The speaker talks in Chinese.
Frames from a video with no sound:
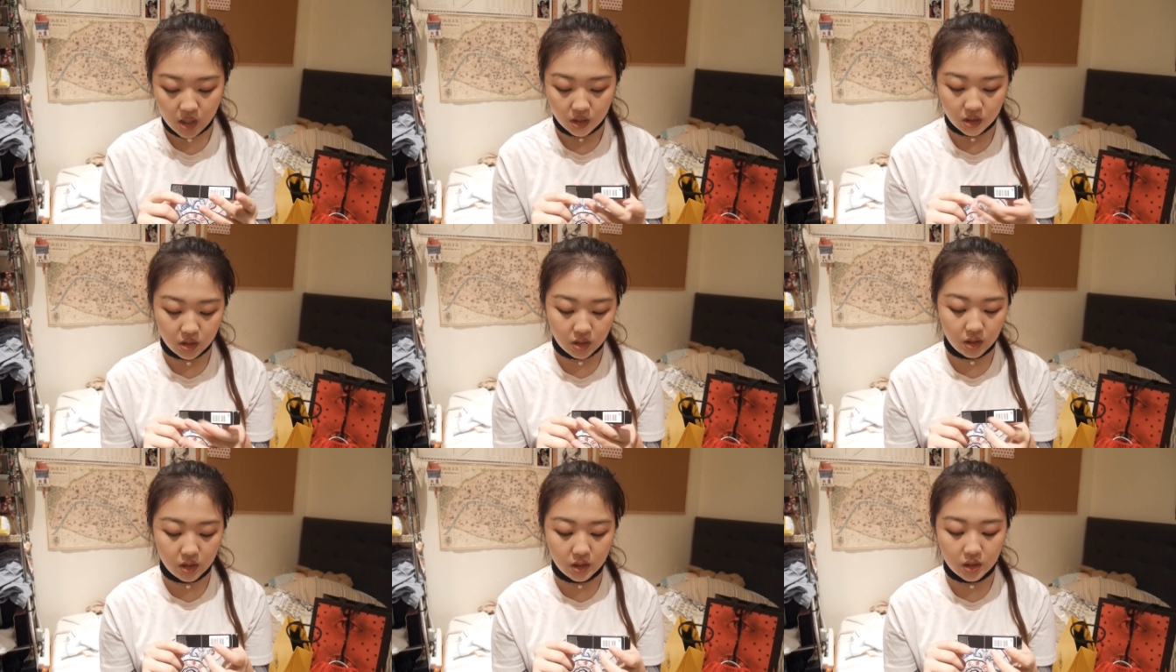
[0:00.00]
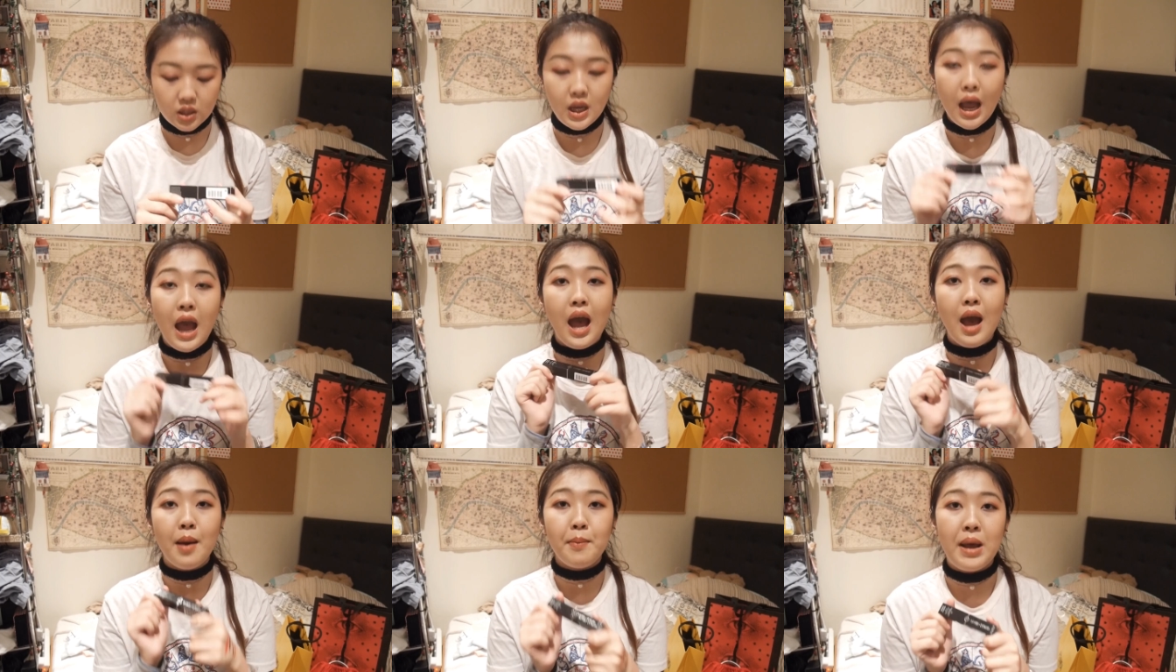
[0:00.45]
是一
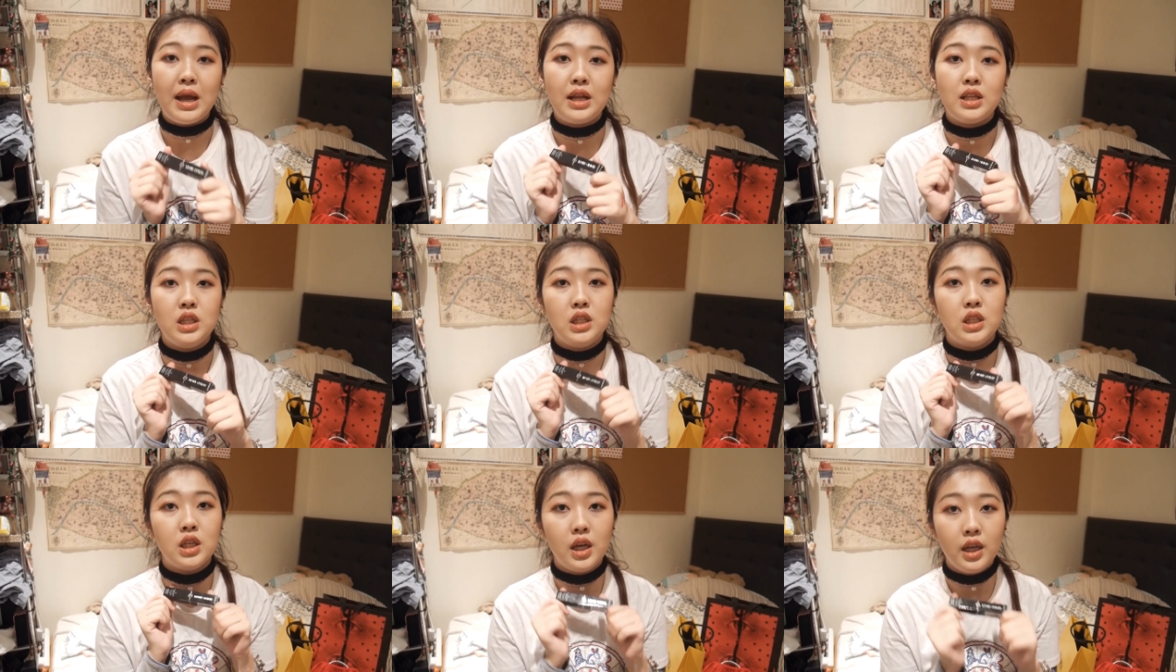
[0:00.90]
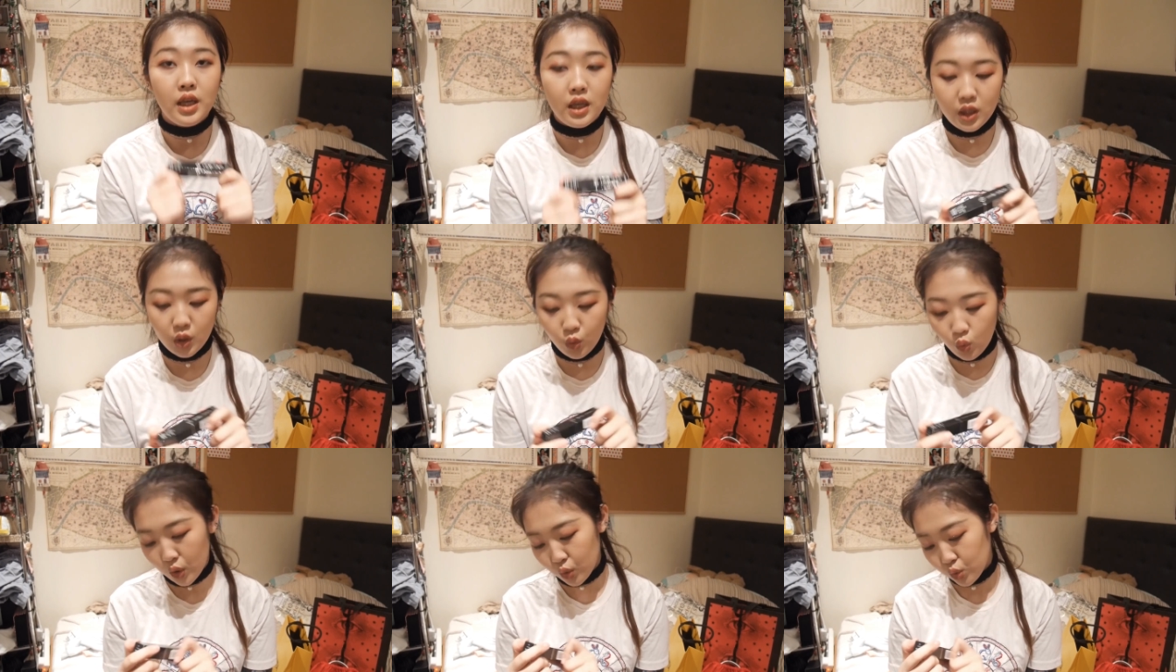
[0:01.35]
支阿玛尼的
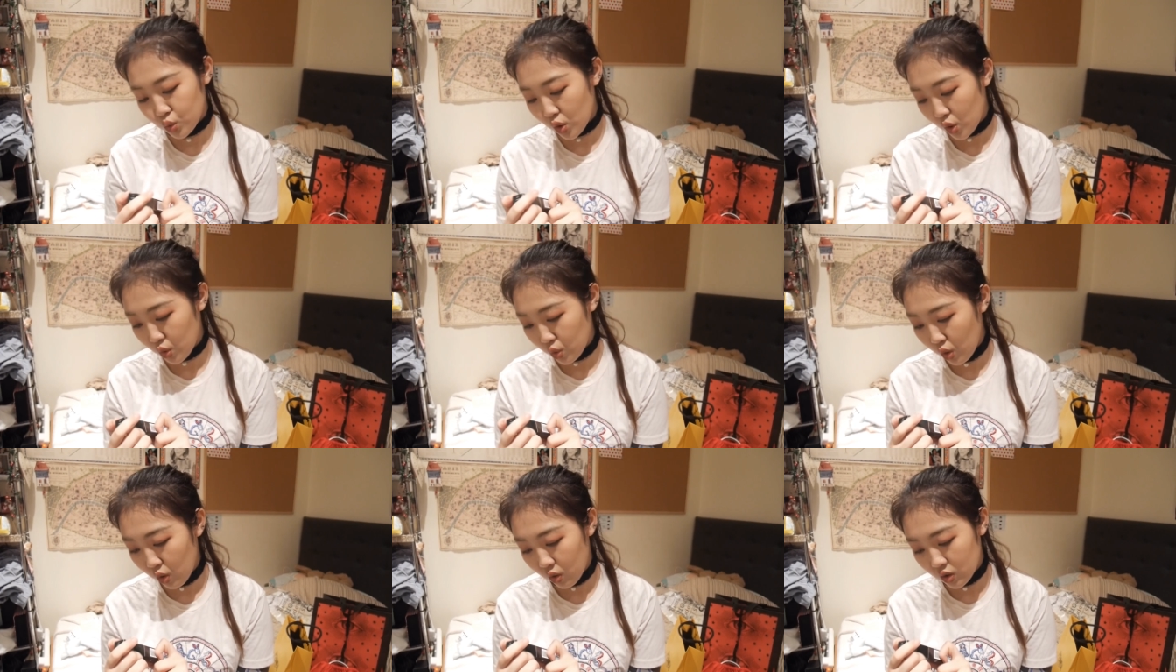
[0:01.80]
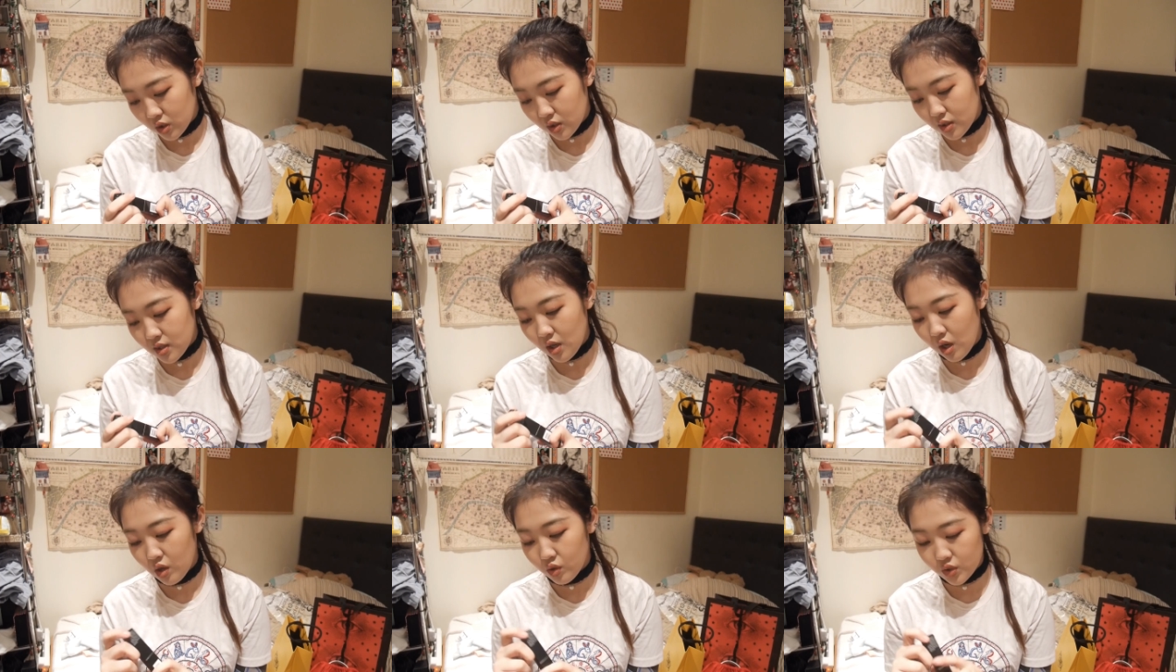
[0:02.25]
黑管唇釉，我
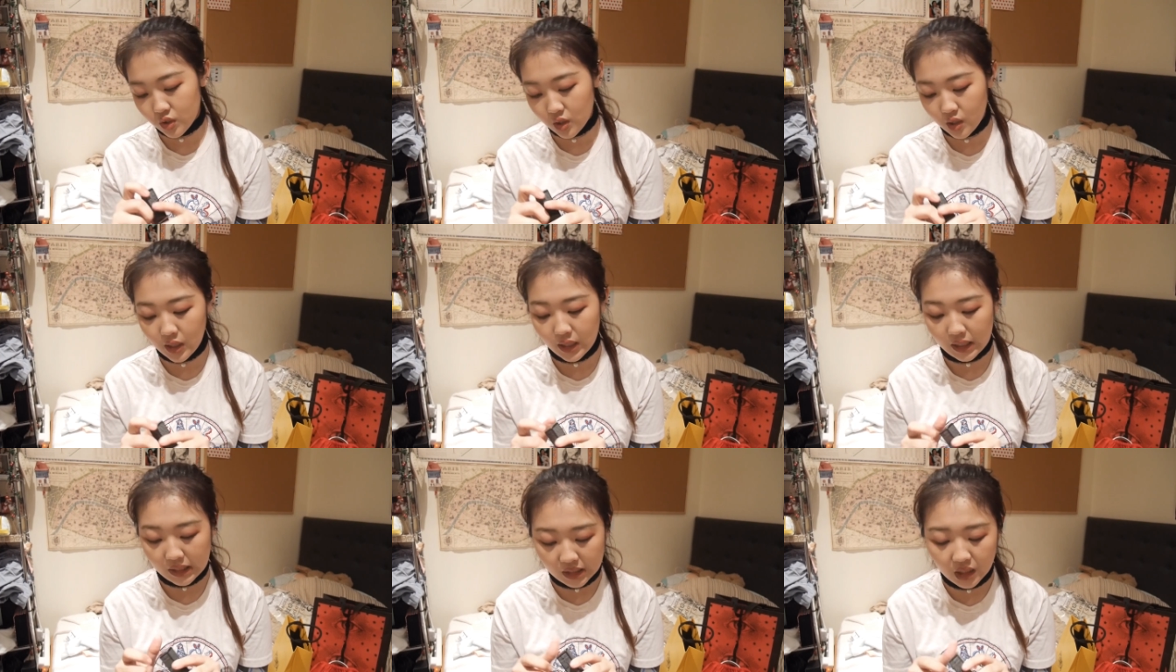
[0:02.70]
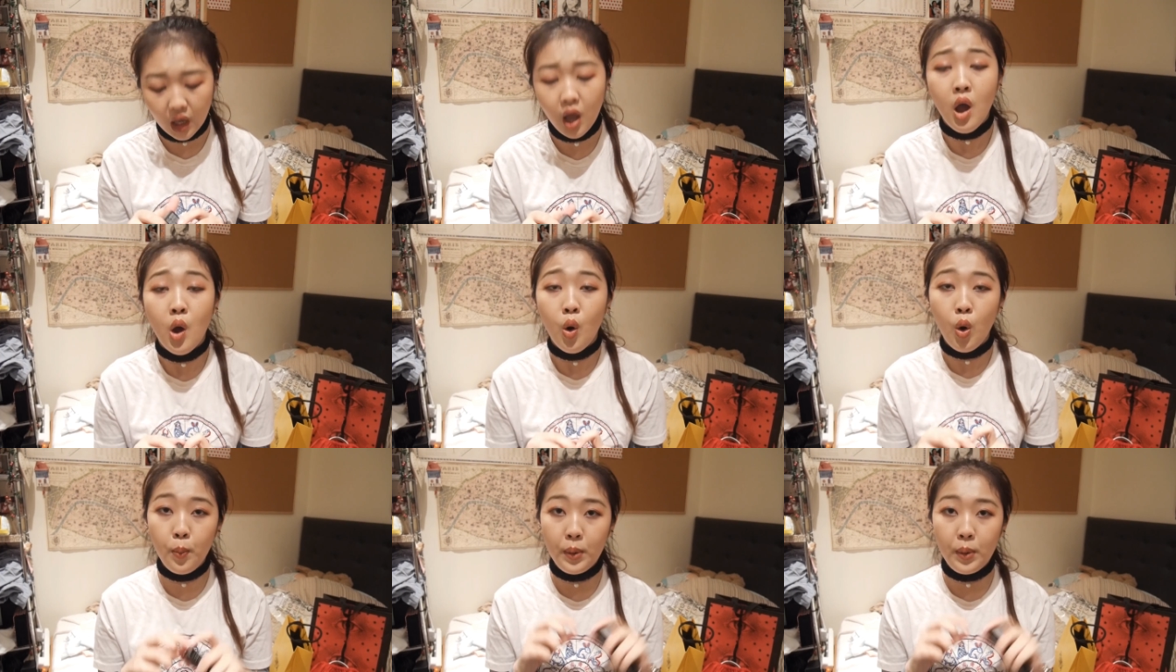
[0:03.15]
这色号是二零一。